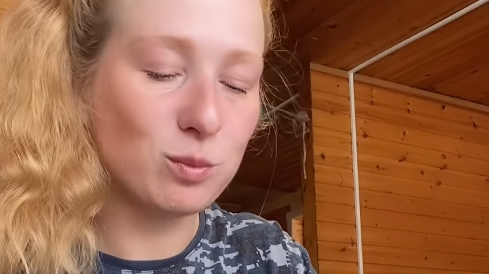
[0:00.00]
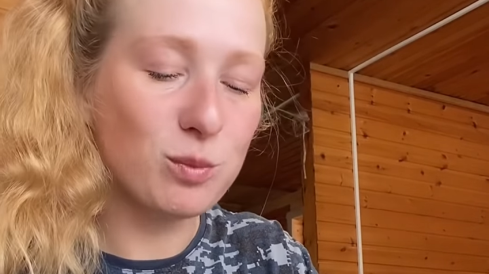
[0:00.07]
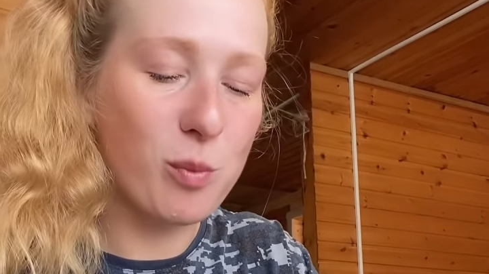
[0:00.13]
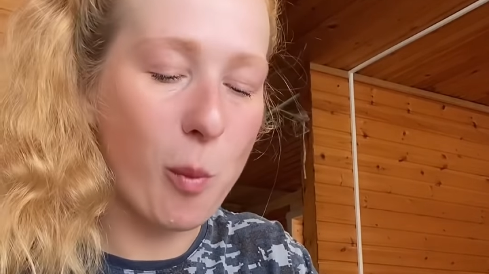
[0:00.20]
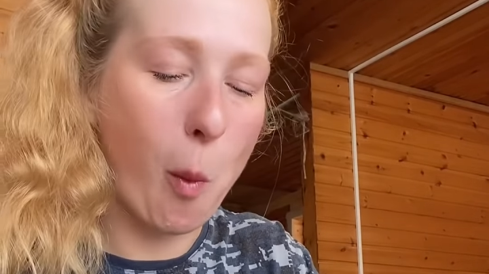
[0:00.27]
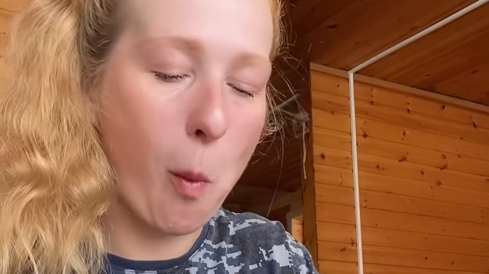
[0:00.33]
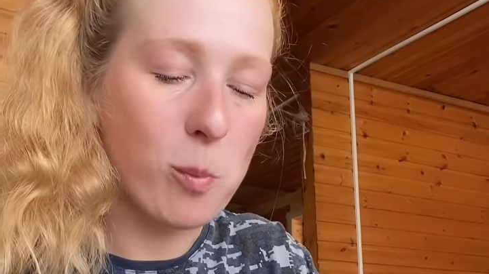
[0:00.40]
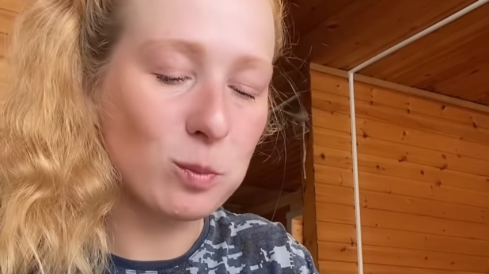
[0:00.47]
Я
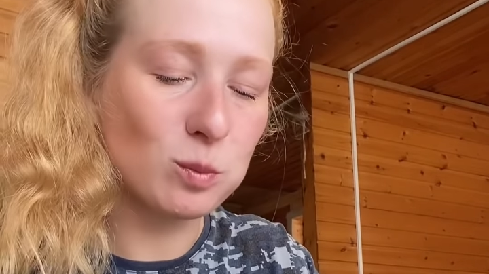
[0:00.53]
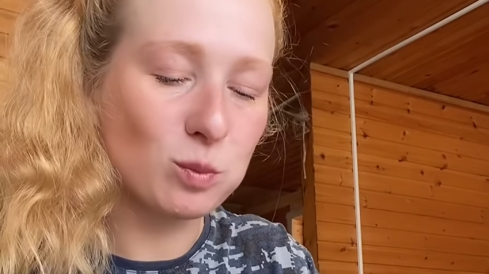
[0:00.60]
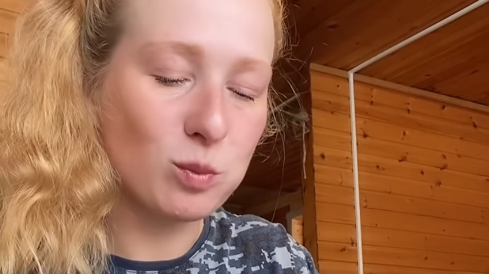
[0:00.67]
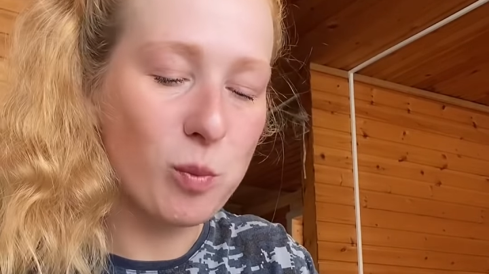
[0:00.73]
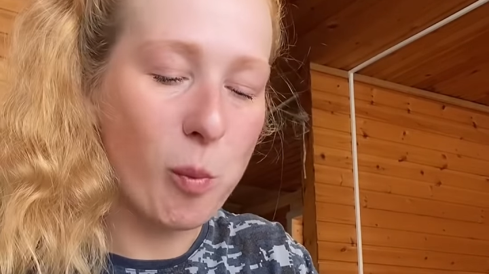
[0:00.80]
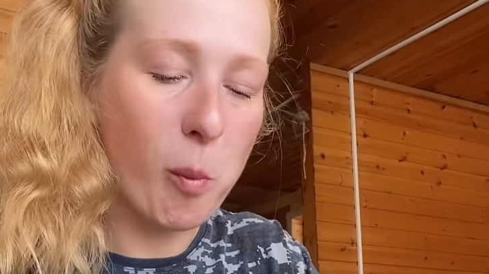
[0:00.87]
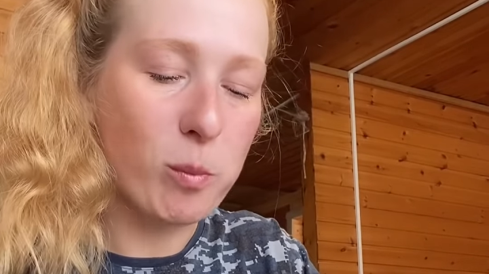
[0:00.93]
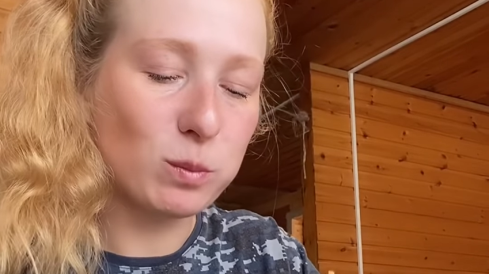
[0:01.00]
засунул
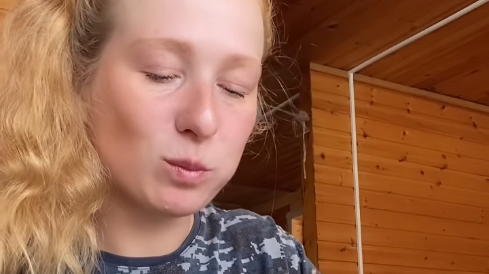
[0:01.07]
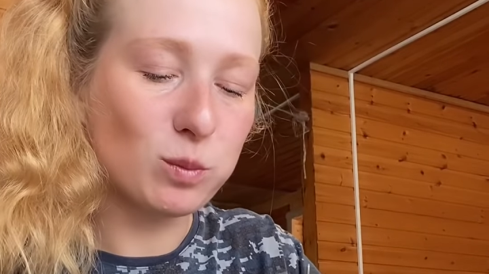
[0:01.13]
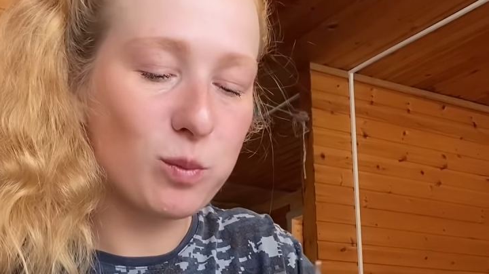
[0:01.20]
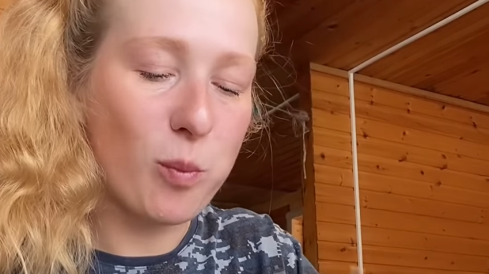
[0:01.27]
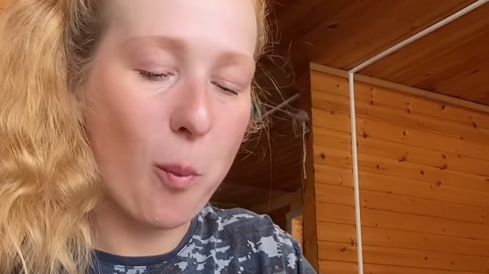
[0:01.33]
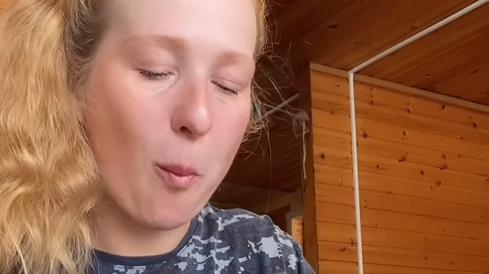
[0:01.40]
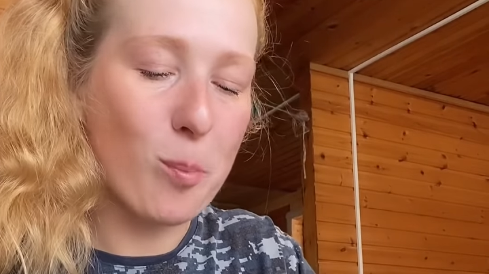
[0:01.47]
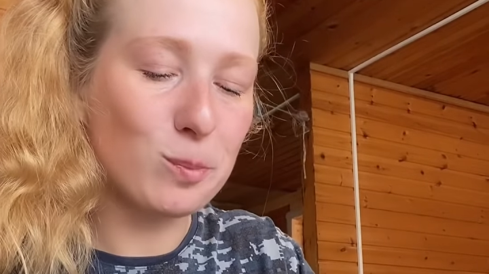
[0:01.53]
палец.
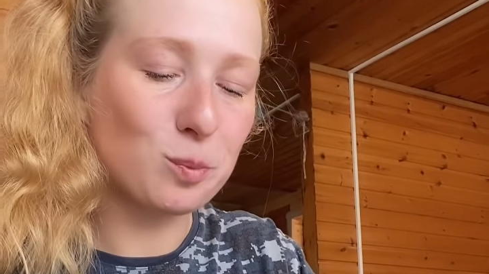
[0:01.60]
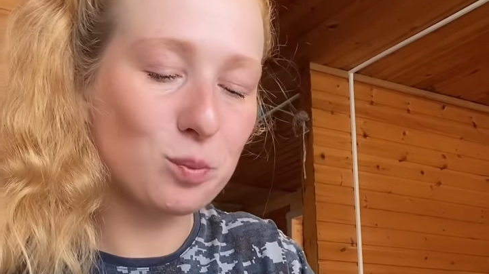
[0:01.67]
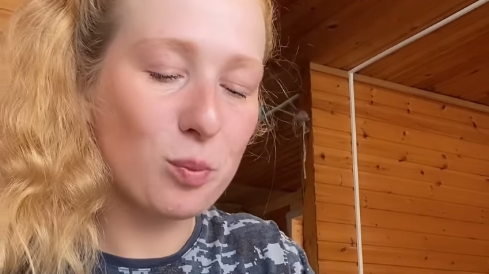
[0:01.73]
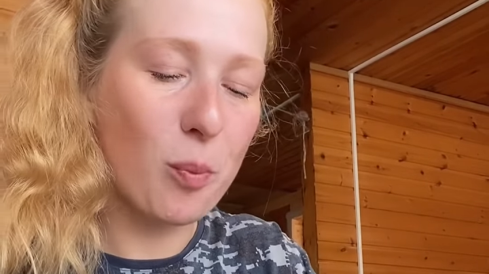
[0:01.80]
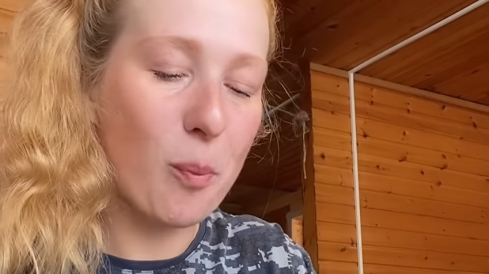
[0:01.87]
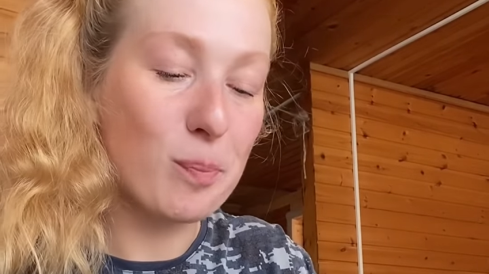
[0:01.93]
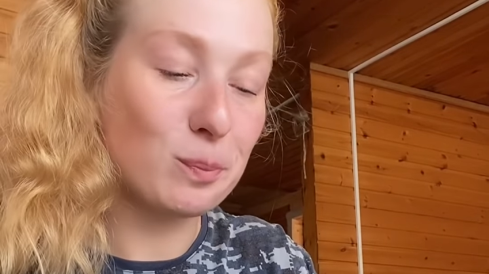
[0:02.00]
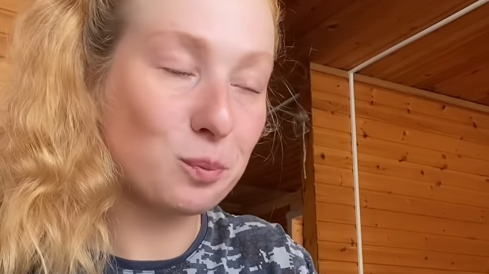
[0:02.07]
О!
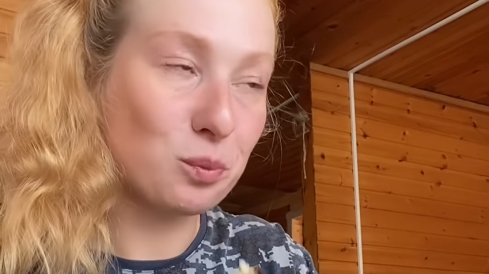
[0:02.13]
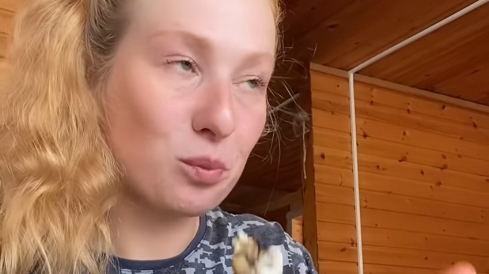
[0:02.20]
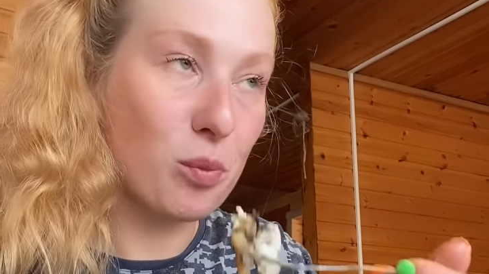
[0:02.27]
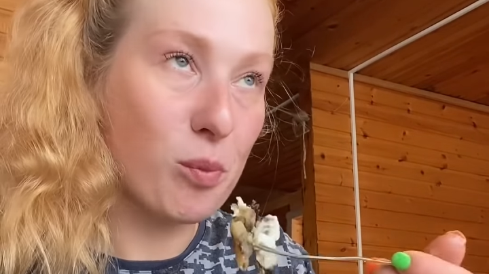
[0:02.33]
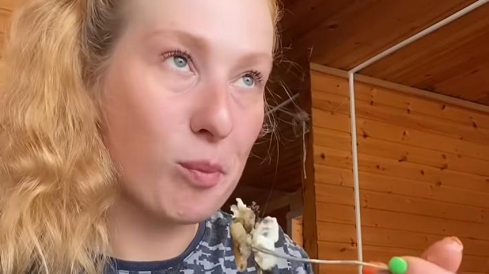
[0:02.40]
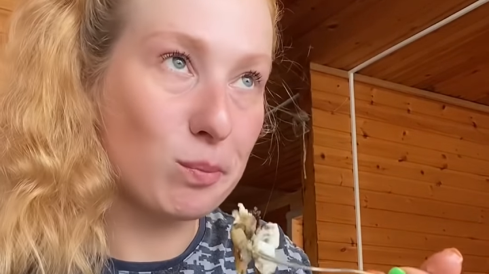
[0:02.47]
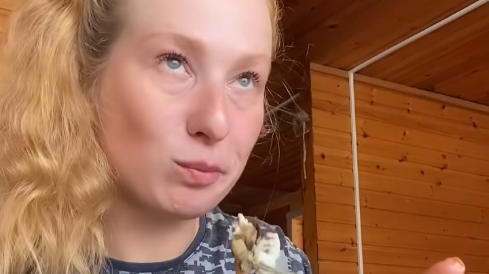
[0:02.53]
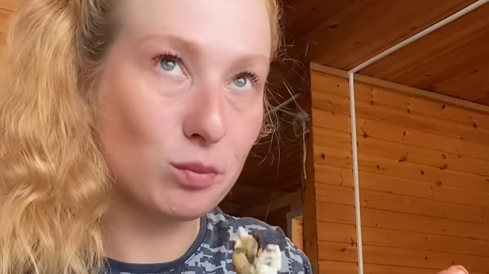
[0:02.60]

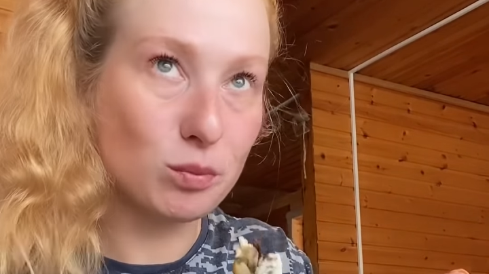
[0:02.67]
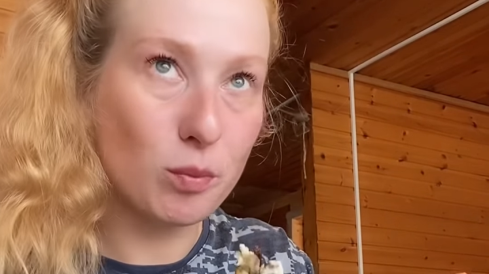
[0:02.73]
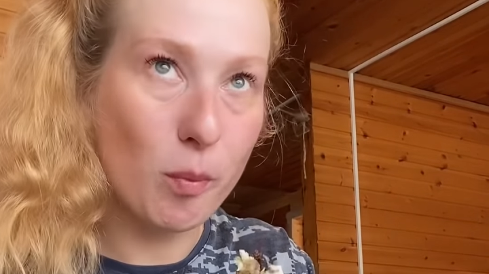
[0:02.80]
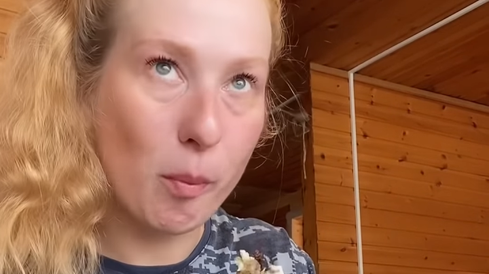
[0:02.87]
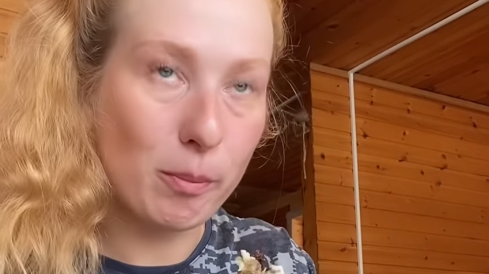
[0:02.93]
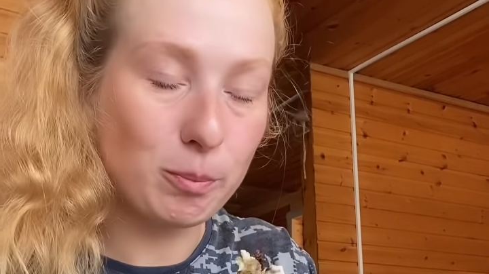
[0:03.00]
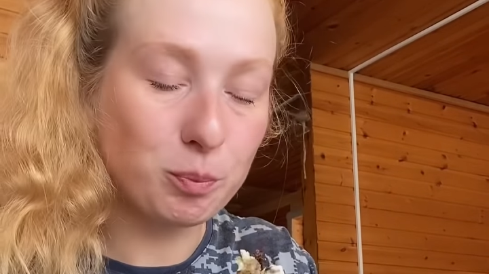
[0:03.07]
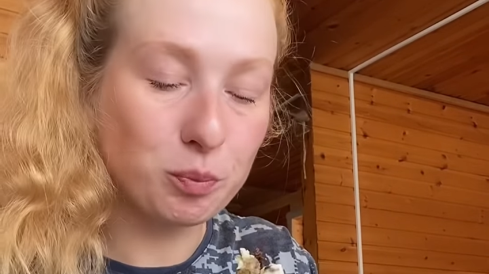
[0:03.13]

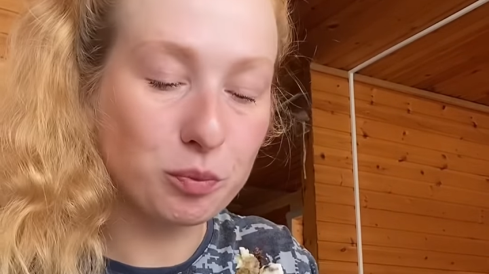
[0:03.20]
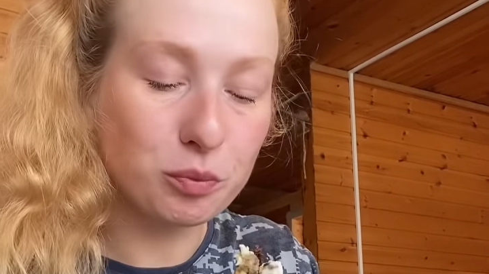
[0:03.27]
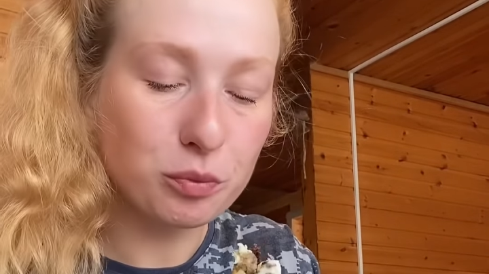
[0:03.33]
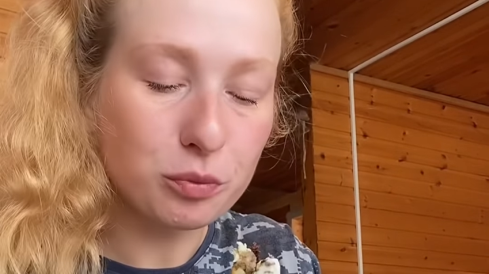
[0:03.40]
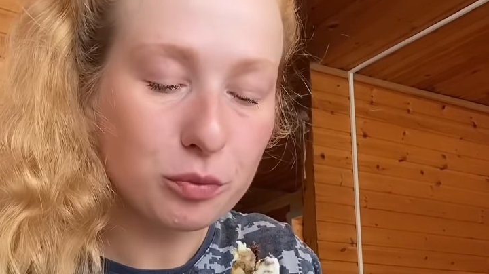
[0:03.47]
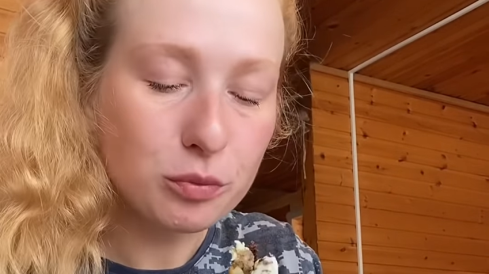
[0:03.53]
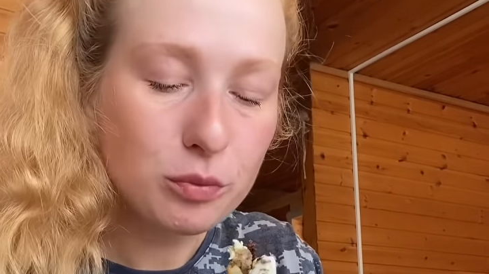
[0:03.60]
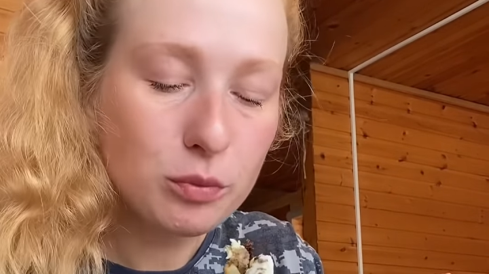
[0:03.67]

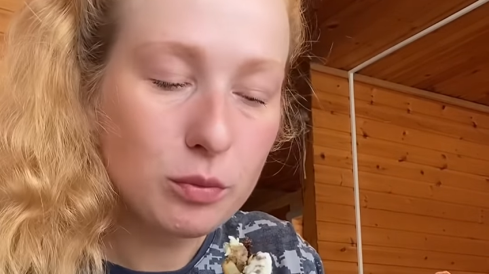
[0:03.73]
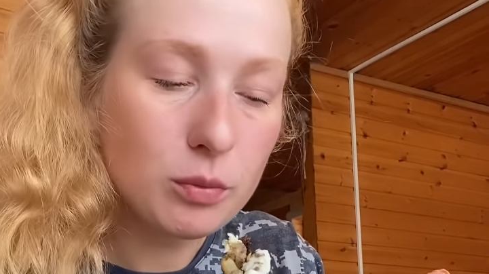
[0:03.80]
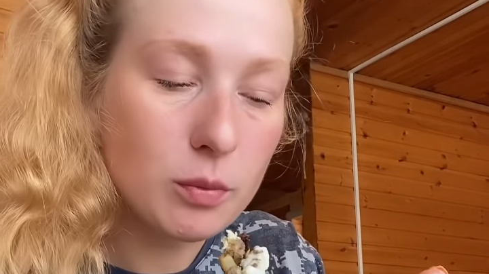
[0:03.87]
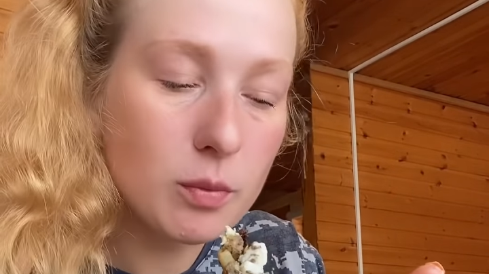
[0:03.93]
83,2.